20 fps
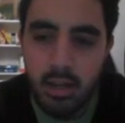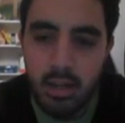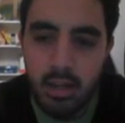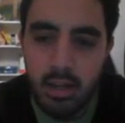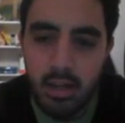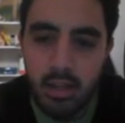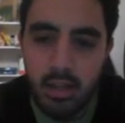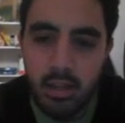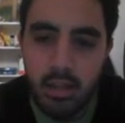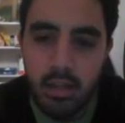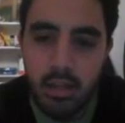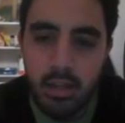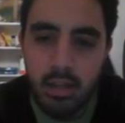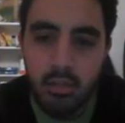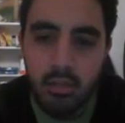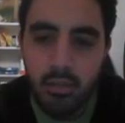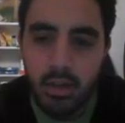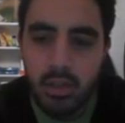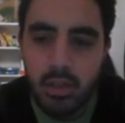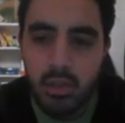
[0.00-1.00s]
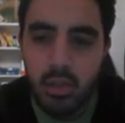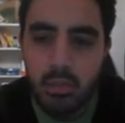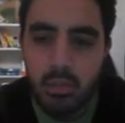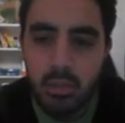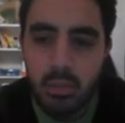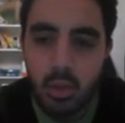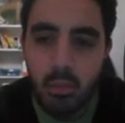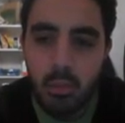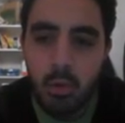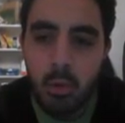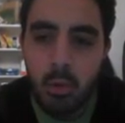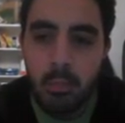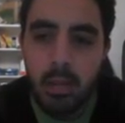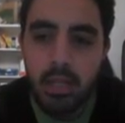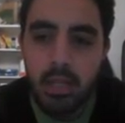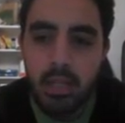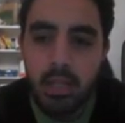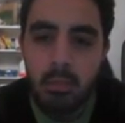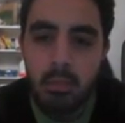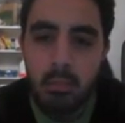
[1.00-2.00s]
الديفايزرز بتوعهم هما
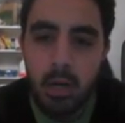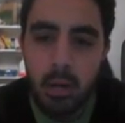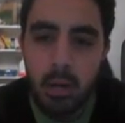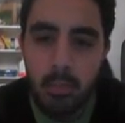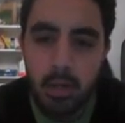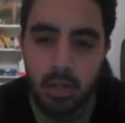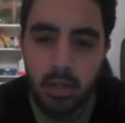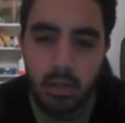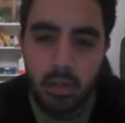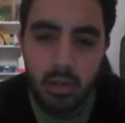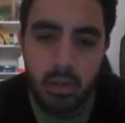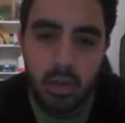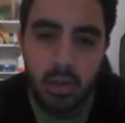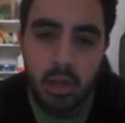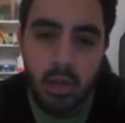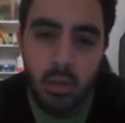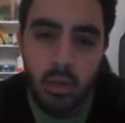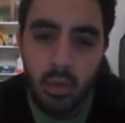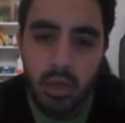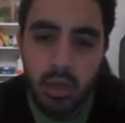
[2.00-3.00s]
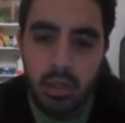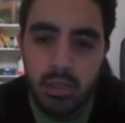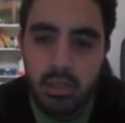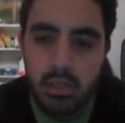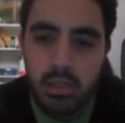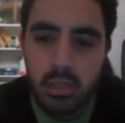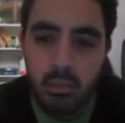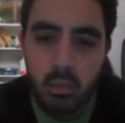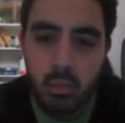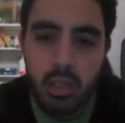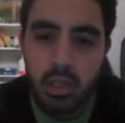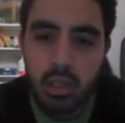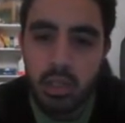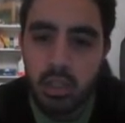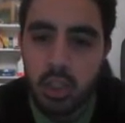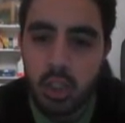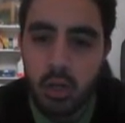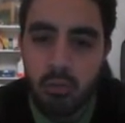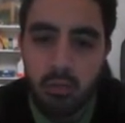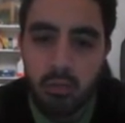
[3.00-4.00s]
الاتنين مع بعض والليست دي ممكن تبقى
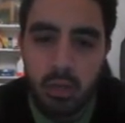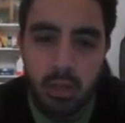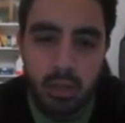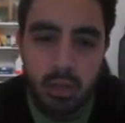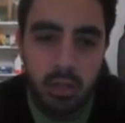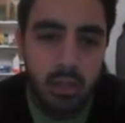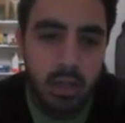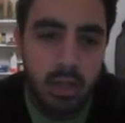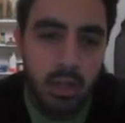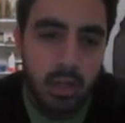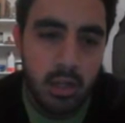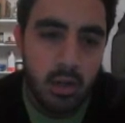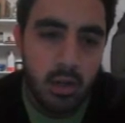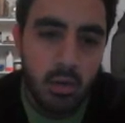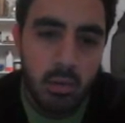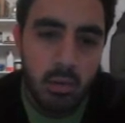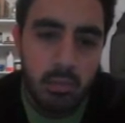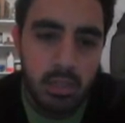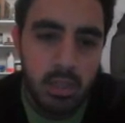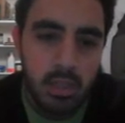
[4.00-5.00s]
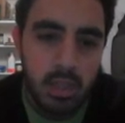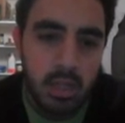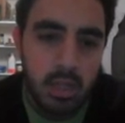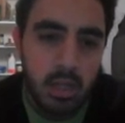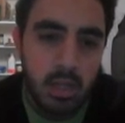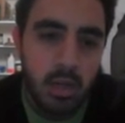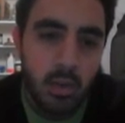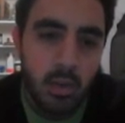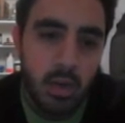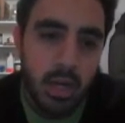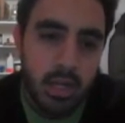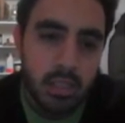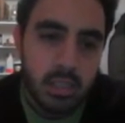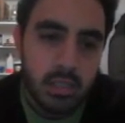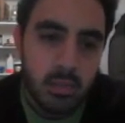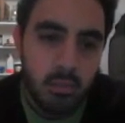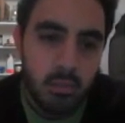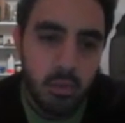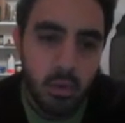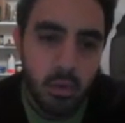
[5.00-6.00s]
شافلد يعني هو مثلا لو الاكس
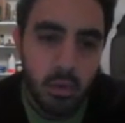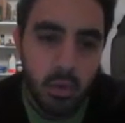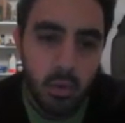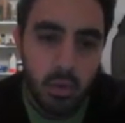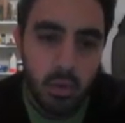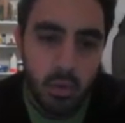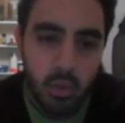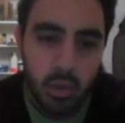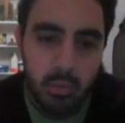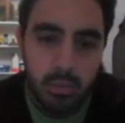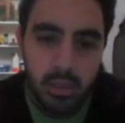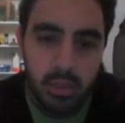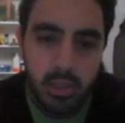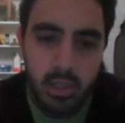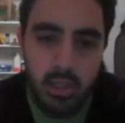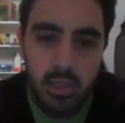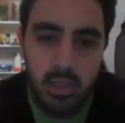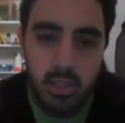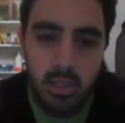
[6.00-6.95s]
ب 4 والواي ب 6